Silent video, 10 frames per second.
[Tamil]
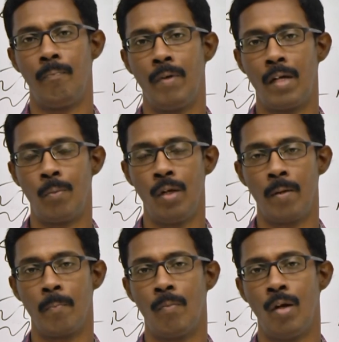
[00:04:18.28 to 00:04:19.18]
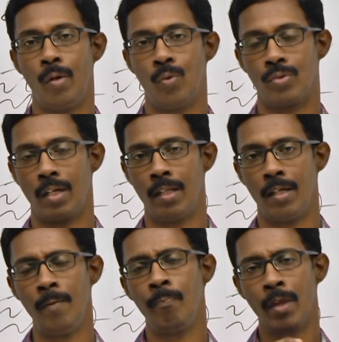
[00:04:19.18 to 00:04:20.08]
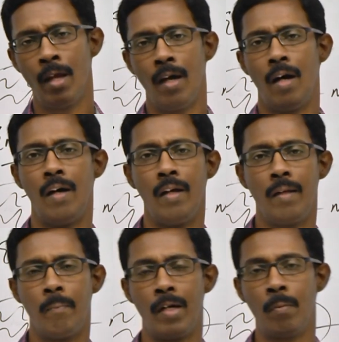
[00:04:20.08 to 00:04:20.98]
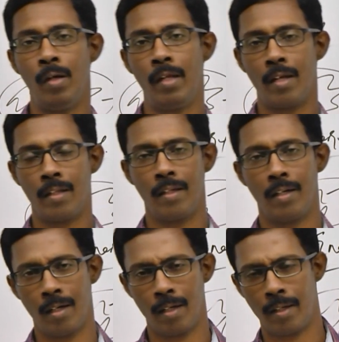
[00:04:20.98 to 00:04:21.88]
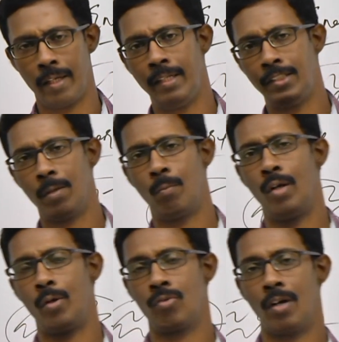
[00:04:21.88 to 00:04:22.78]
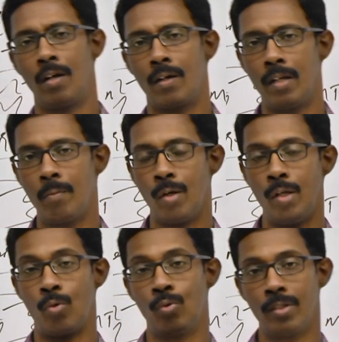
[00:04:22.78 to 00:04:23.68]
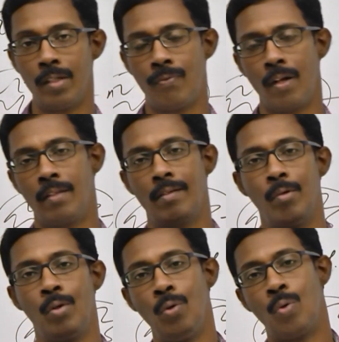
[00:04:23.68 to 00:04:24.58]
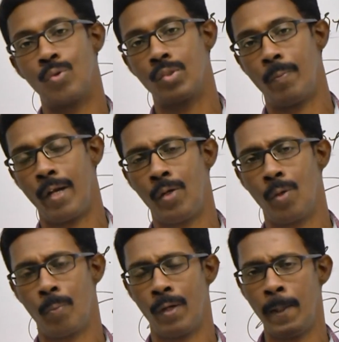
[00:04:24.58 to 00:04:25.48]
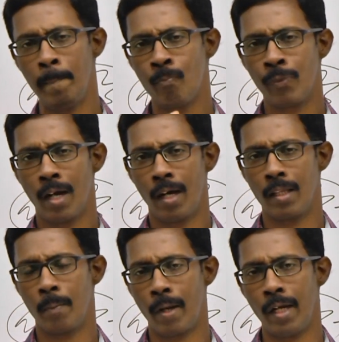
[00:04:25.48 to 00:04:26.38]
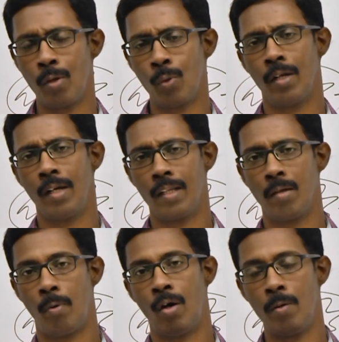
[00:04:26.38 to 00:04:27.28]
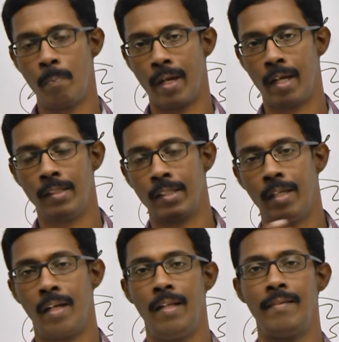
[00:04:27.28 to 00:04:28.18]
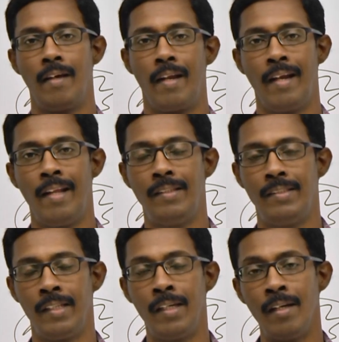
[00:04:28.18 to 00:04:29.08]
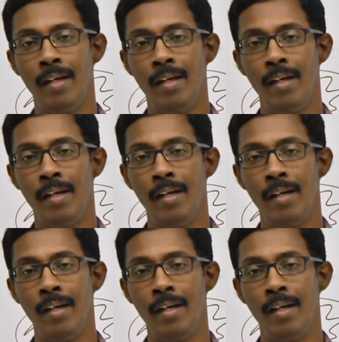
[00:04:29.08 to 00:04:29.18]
மெட்டபாலிக் மாலிகூல்ஸ் அந்த மெட்டபாலிக் அந்த இனிஷியல் மாலிகூல்ஸ் ஆர்கானிக் மாலிகூல்ஸை ஃபார் எக்ஸாம்பிள் குளுக்கோஸை பிரேக் டவுன் பண்ணி அந்த பிரேக் டவுனில் அந்த பாண்ட் பிரேக்கேஜ் ஆகி ரிலீஸ் ஆகிற எனர்ஜியை